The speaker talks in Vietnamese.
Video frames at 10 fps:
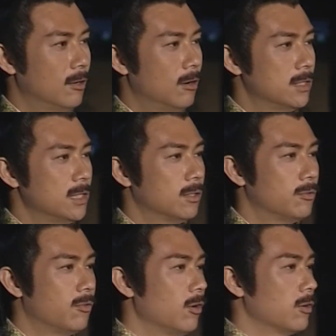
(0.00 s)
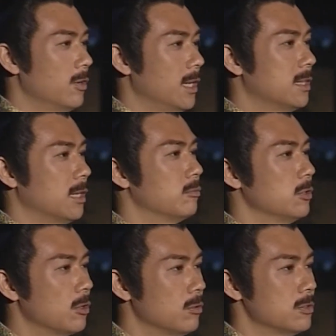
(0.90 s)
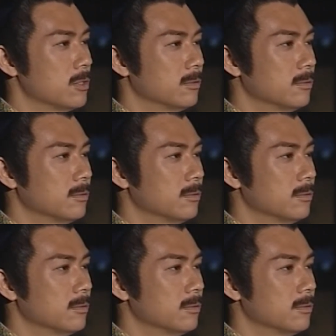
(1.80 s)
Ta biết khoa cử này cậu nhất định thi đỗ.